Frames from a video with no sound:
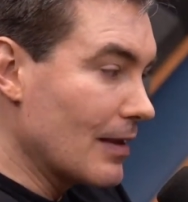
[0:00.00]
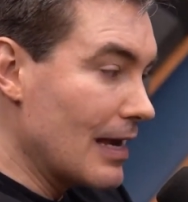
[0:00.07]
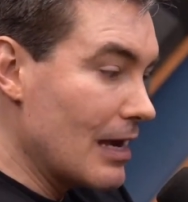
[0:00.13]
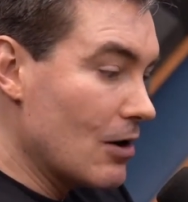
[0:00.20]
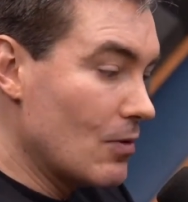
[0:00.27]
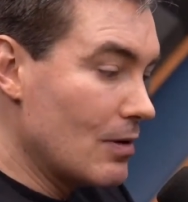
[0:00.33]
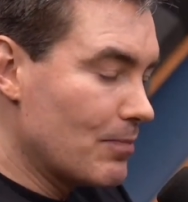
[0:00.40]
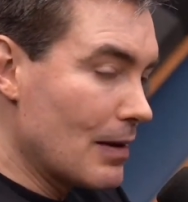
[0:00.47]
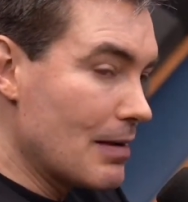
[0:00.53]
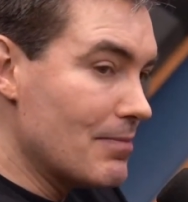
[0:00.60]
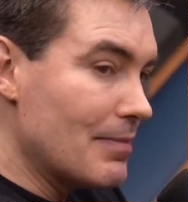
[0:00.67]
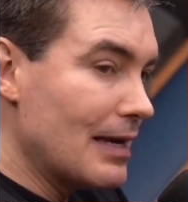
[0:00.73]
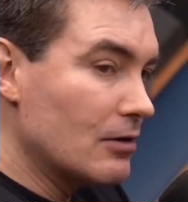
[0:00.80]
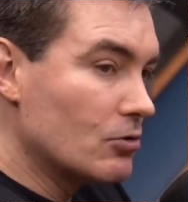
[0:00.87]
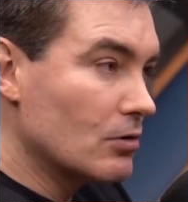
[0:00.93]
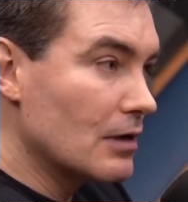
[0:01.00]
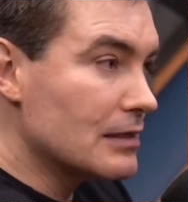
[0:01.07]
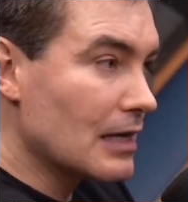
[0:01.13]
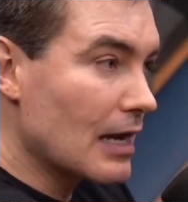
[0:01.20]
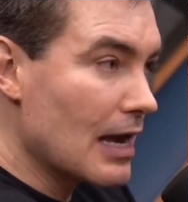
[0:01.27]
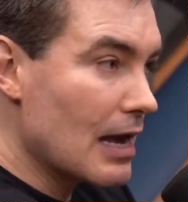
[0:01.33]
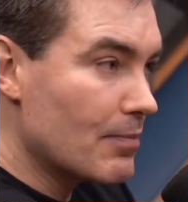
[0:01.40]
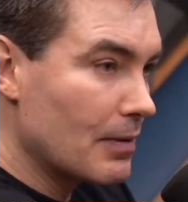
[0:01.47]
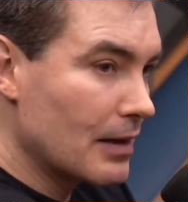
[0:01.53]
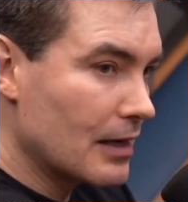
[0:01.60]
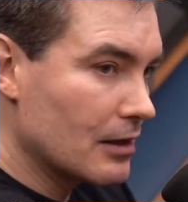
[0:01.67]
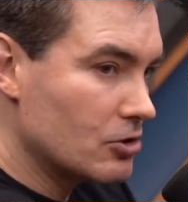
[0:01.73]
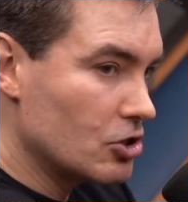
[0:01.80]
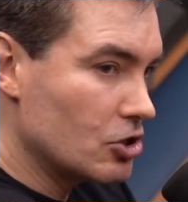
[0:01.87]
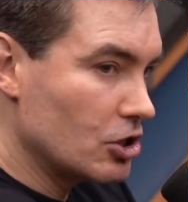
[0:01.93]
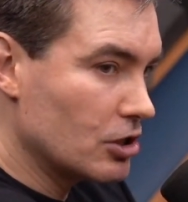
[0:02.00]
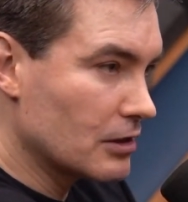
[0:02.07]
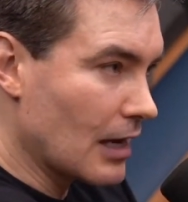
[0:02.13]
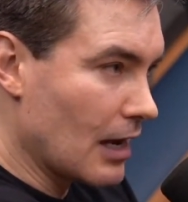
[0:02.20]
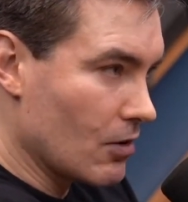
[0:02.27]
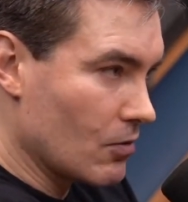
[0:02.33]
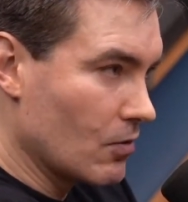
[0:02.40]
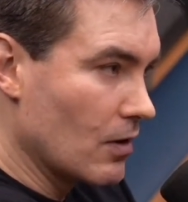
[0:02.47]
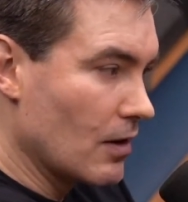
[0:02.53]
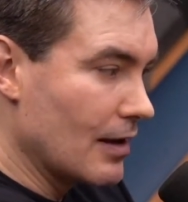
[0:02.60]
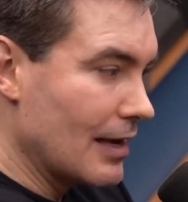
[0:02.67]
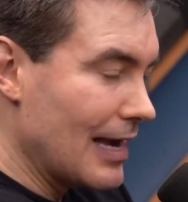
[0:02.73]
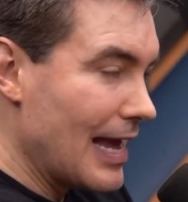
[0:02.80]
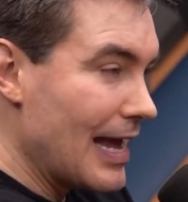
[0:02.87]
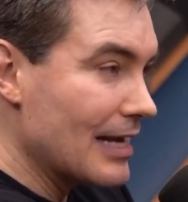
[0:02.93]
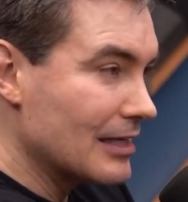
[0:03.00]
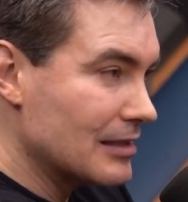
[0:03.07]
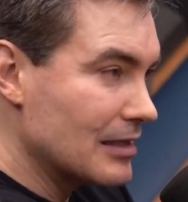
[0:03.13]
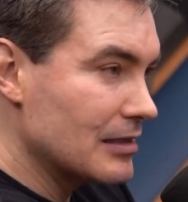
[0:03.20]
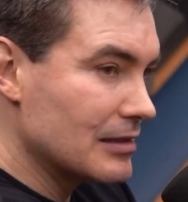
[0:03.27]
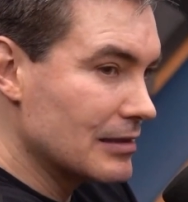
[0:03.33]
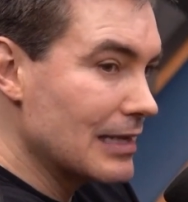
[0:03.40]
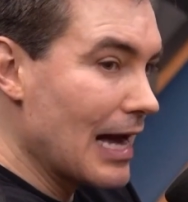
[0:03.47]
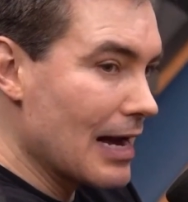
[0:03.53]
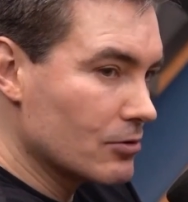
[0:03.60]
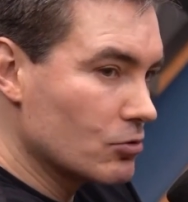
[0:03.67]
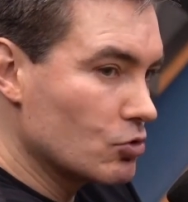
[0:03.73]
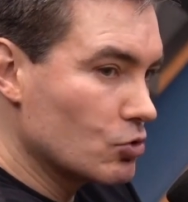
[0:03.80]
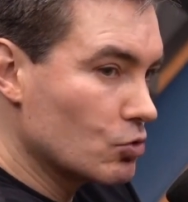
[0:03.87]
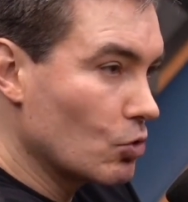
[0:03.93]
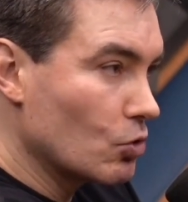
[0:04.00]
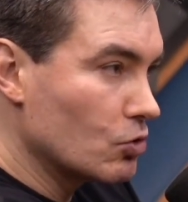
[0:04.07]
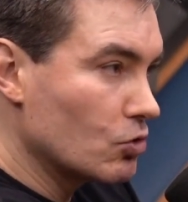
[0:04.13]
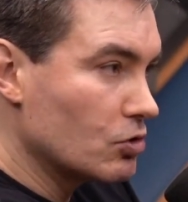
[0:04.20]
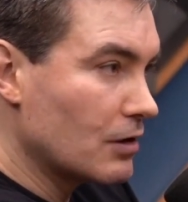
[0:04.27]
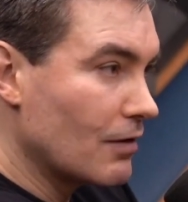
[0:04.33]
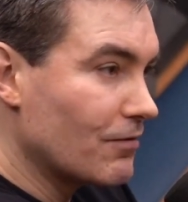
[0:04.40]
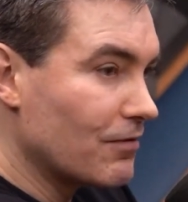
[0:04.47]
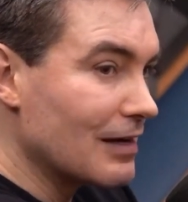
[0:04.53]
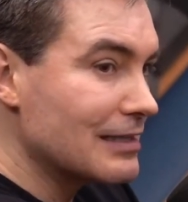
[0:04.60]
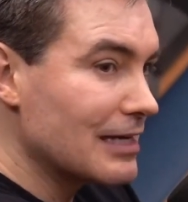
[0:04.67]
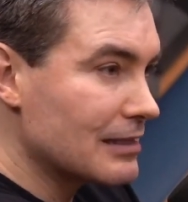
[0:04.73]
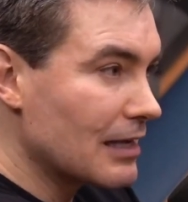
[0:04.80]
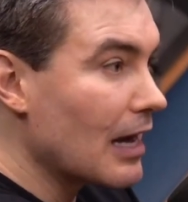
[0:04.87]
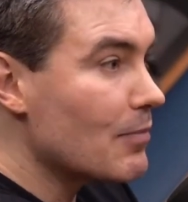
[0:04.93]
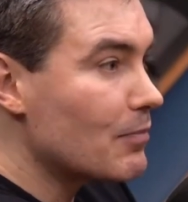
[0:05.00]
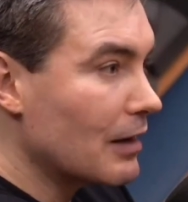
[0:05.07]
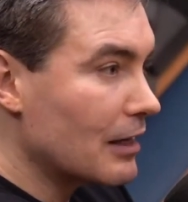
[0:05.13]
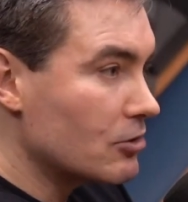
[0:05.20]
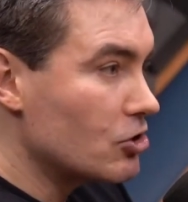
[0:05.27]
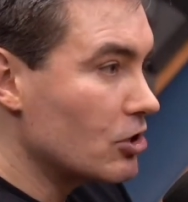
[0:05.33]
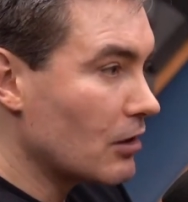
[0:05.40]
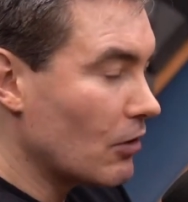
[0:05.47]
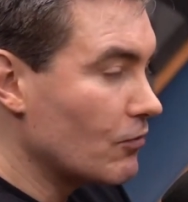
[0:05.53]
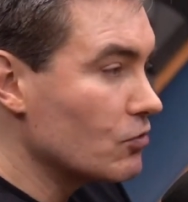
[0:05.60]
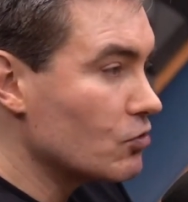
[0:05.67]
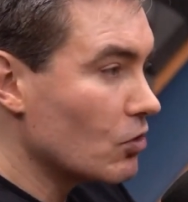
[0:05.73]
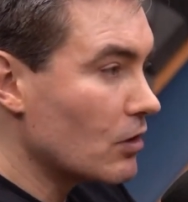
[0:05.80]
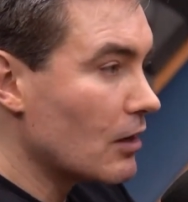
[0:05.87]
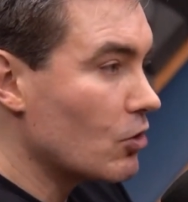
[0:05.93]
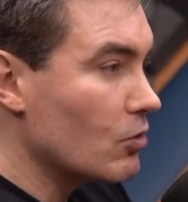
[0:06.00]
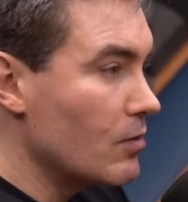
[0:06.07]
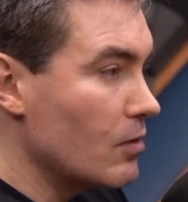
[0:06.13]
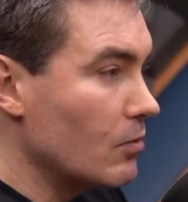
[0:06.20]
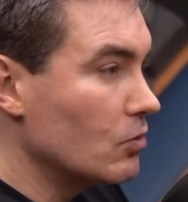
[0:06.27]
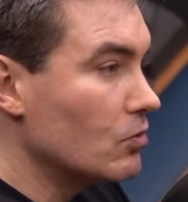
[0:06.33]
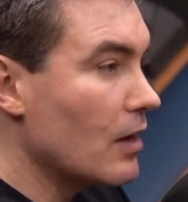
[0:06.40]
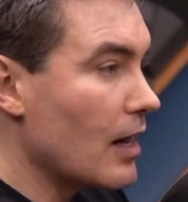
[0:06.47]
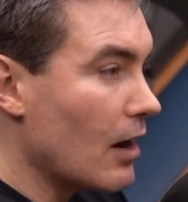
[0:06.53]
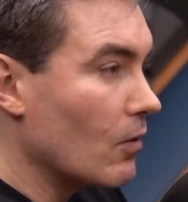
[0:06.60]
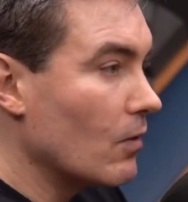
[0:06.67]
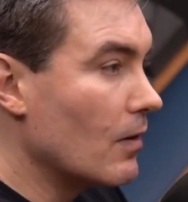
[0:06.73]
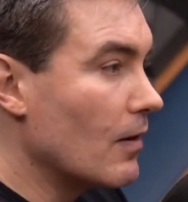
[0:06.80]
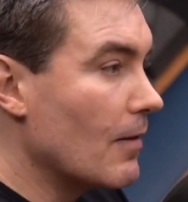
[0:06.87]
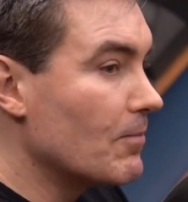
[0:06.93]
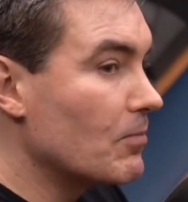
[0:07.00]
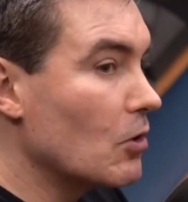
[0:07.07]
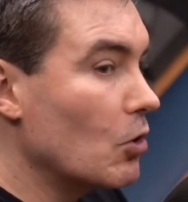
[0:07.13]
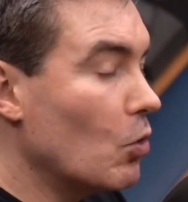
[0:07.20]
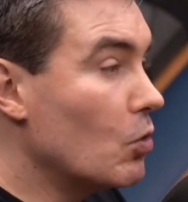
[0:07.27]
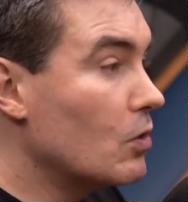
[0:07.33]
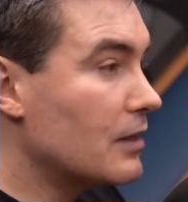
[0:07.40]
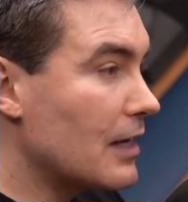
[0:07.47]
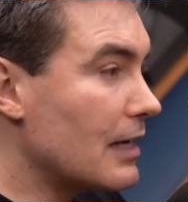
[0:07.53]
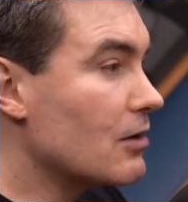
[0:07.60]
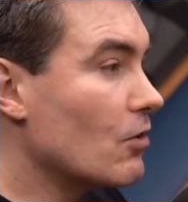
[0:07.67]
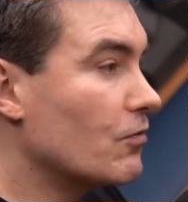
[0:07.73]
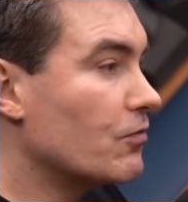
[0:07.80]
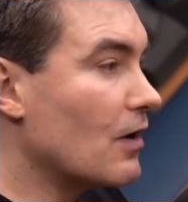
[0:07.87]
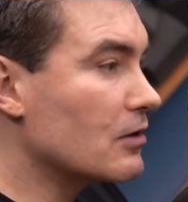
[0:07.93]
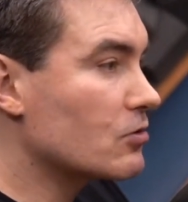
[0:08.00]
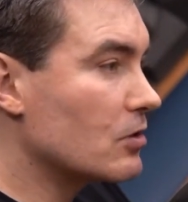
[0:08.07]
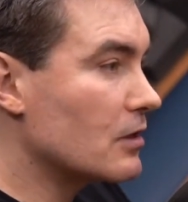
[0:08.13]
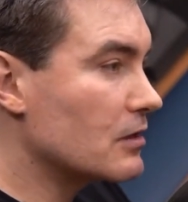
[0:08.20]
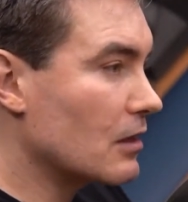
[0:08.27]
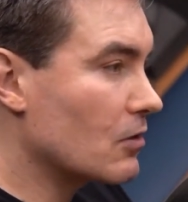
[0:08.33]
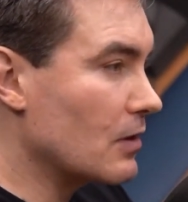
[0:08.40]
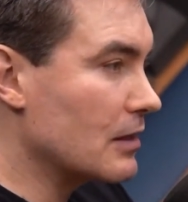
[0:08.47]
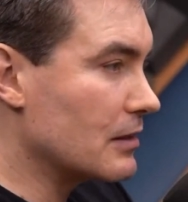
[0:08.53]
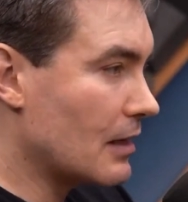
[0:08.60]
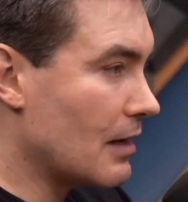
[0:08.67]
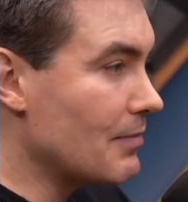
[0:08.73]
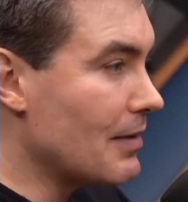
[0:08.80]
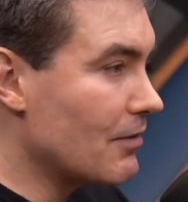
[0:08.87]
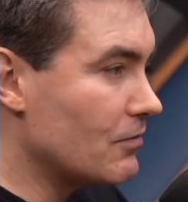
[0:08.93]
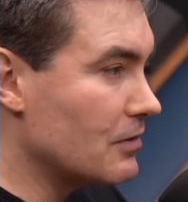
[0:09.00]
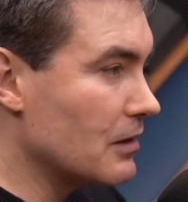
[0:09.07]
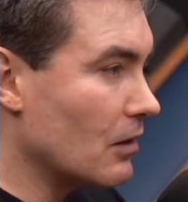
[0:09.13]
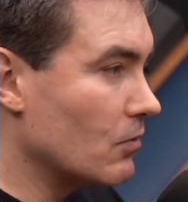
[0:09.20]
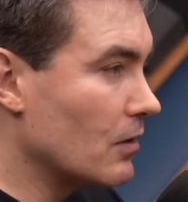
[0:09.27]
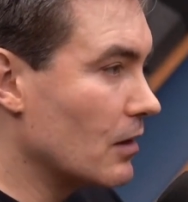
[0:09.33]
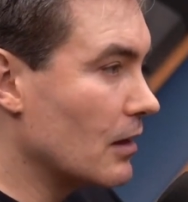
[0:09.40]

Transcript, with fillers: Eu implemento nessa réplica digital esses dados todos que fazem essa réplica digital funcionar como o mundo real. O que, que eu faço na sequência, na minha visão?